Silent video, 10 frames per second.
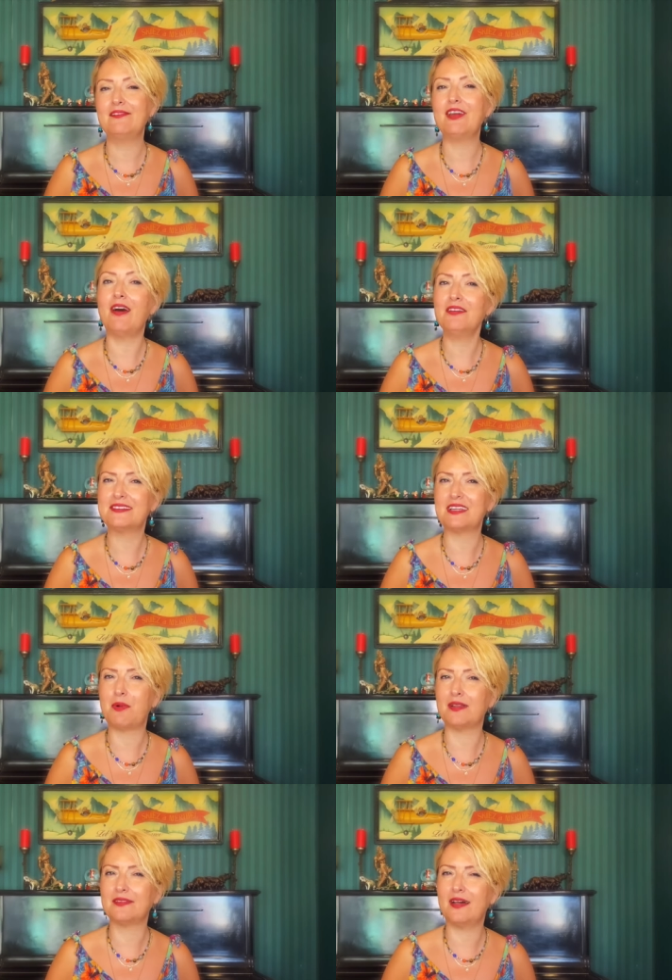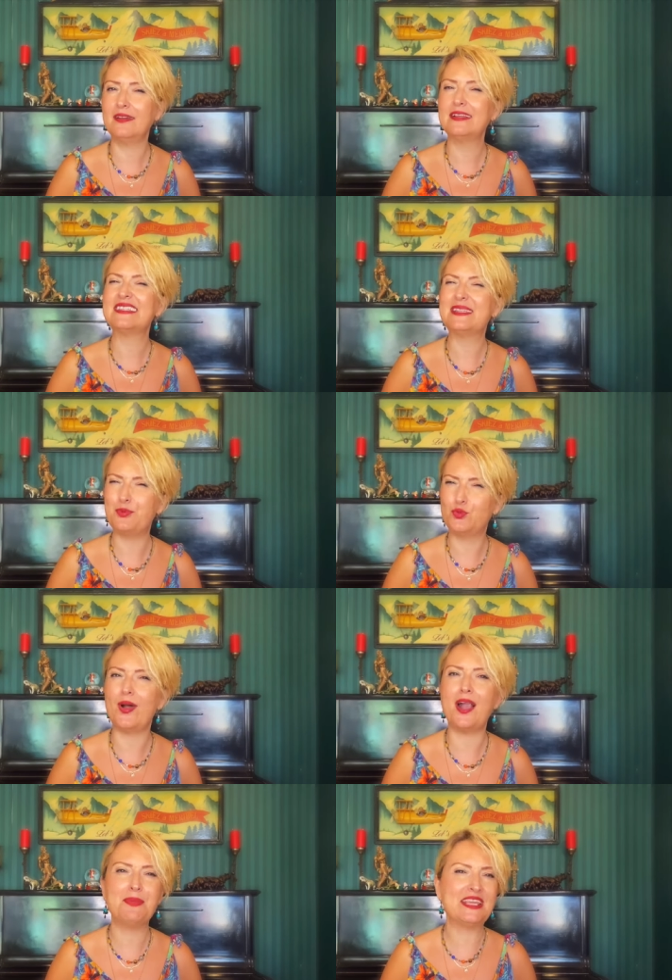ve aynı zamanda
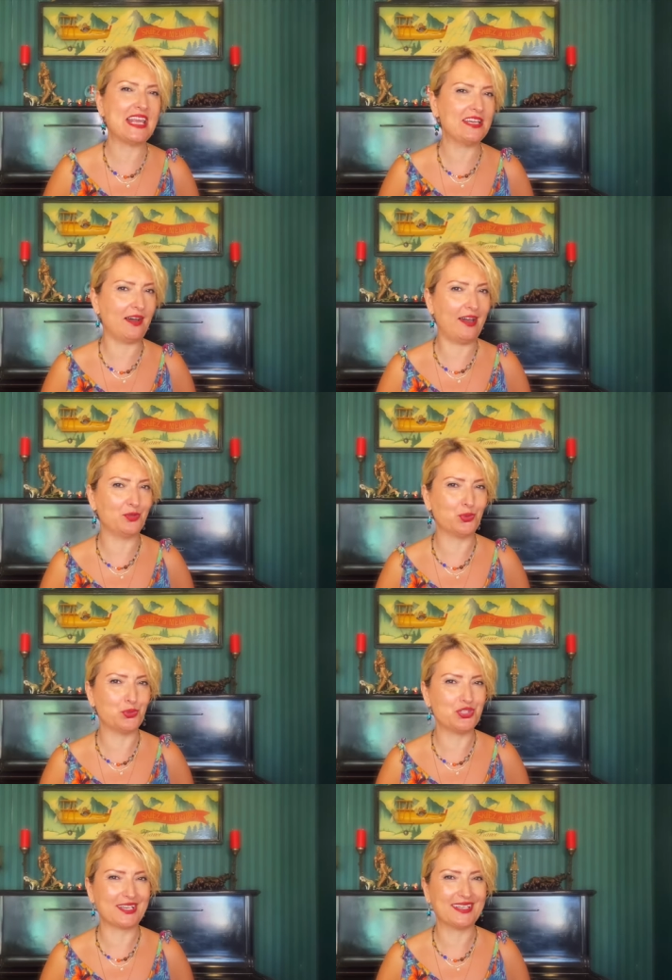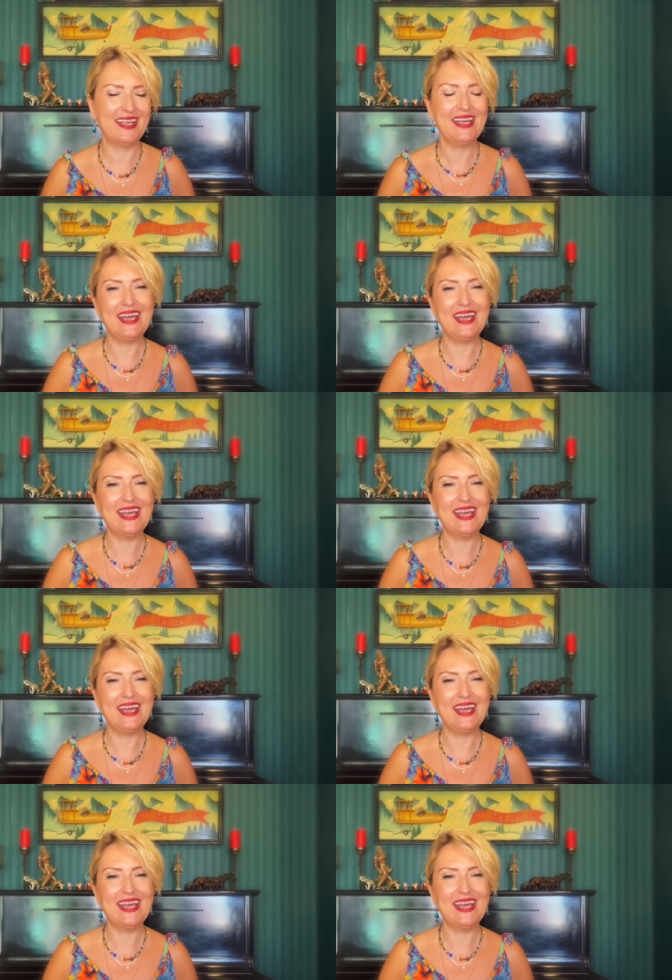spiritüel bir yeni ay doğacak.